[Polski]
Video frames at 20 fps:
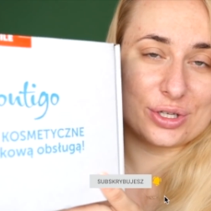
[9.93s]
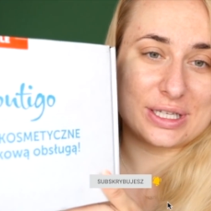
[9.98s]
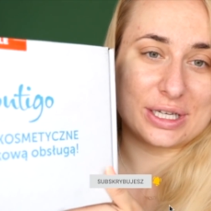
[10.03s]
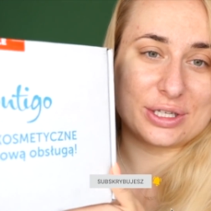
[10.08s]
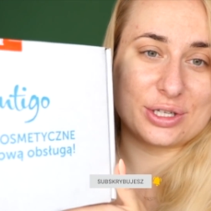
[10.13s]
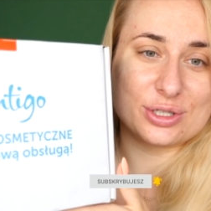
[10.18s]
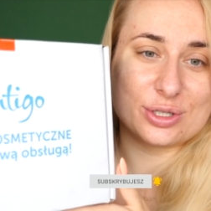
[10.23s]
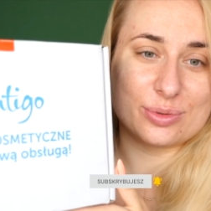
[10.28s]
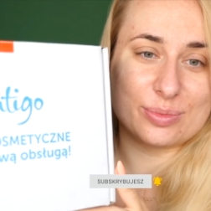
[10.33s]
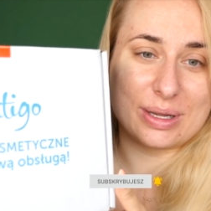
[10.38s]

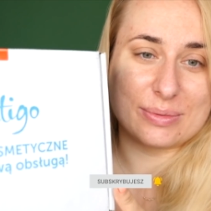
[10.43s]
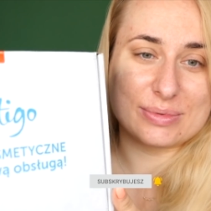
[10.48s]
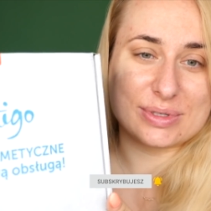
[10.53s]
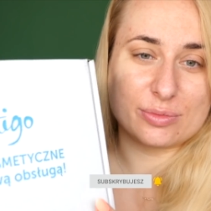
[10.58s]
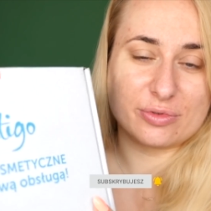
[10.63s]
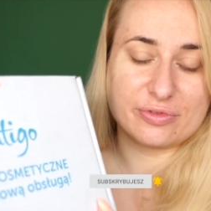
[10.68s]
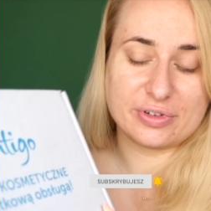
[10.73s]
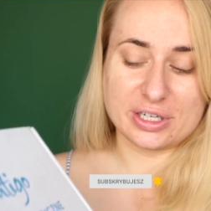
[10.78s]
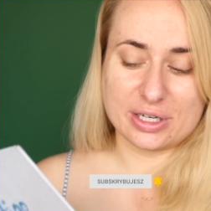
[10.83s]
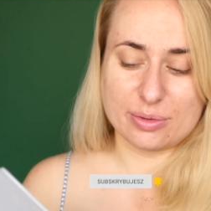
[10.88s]
Ostatnio zrobiłam
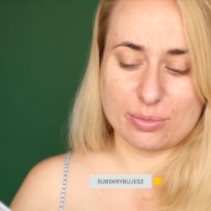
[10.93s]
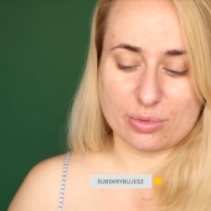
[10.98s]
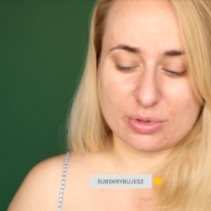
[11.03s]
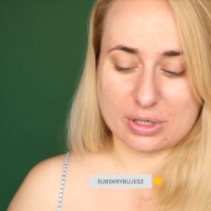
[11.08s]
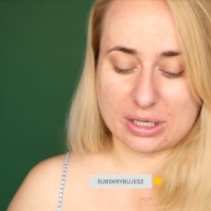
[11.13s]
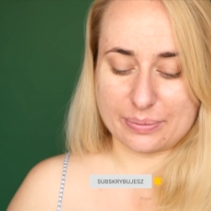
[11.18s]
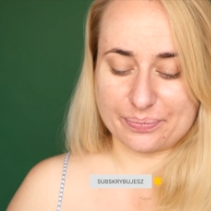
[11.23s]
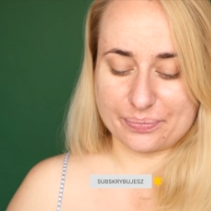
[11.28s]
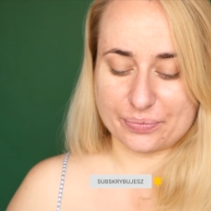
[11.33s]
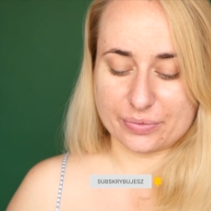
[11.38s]
zamówienie,
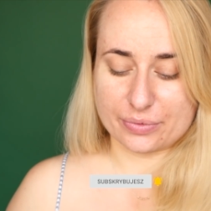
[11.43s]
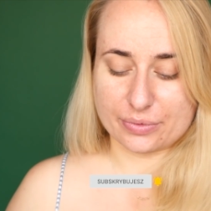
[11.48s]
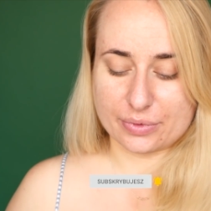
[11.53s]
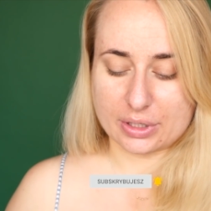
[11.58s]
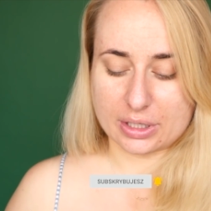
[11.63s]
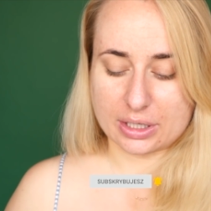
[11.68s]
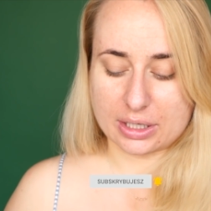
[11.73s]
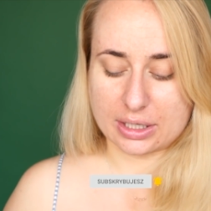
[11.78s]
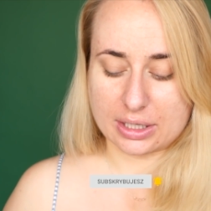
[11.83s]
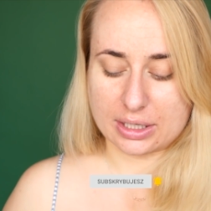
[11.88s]
była mm,
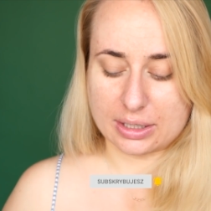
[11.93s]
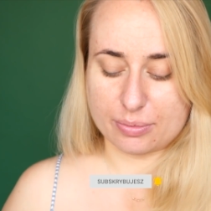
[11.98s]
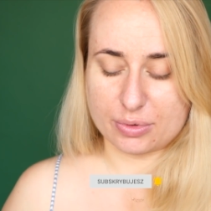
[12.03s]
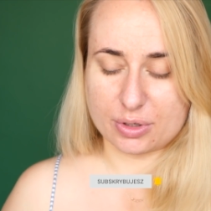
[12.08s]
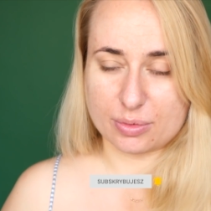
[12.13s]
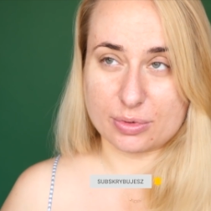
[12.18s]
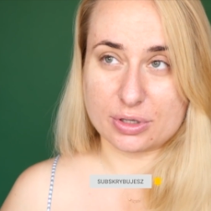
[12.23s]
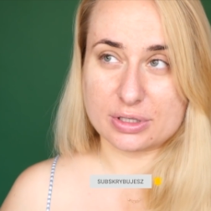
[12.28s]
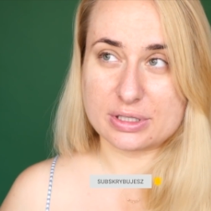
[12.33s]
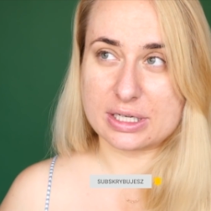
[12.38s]
taka
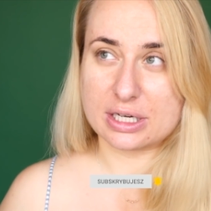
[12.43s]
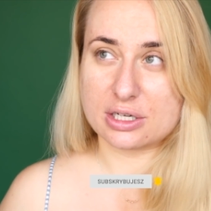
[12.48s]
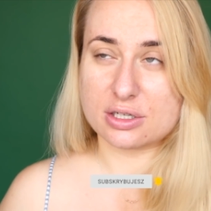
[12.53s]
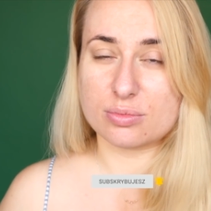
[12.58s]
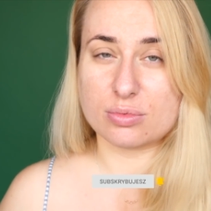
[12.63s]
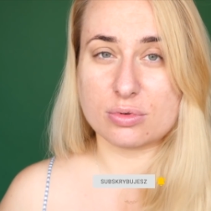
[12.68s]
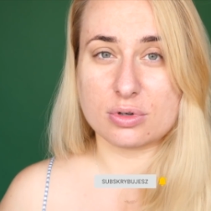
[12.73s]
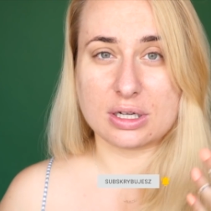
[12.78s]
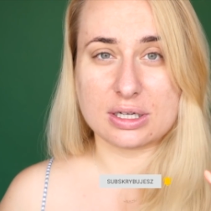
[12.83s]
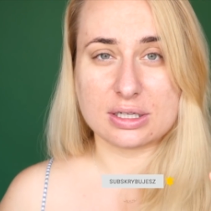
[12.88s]
promocja,
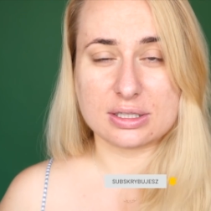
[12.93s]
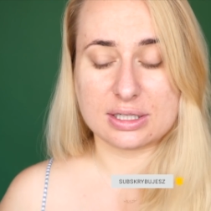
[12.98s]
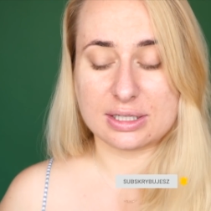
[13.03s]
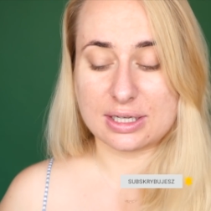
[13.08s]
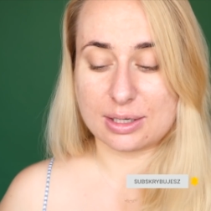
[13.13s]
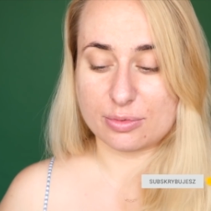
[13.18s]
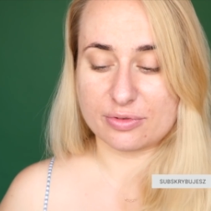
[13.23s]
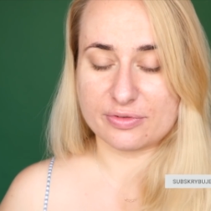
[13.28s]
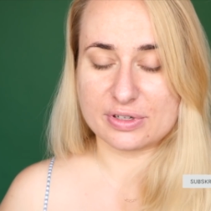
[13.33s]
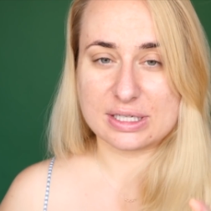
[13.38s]
że była za
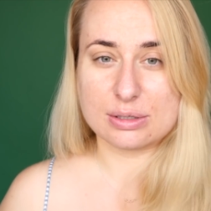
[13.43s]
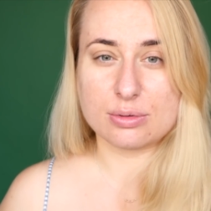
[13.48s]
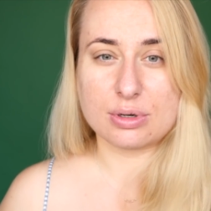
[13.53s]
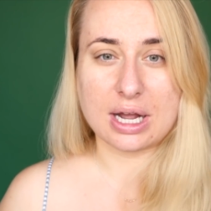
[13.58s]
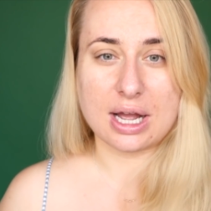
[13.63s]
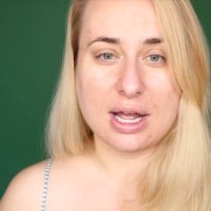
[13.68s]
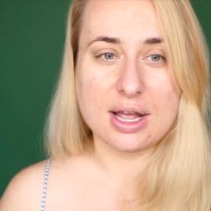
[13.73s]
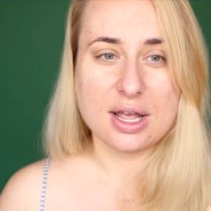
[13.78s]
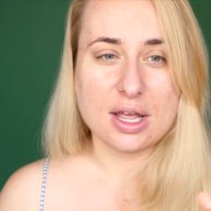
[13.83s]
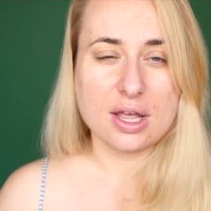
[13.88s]
darmo
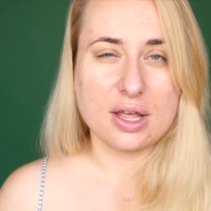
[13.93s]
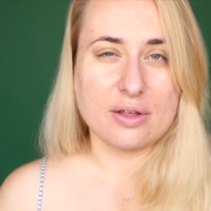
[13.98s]
wysyłka,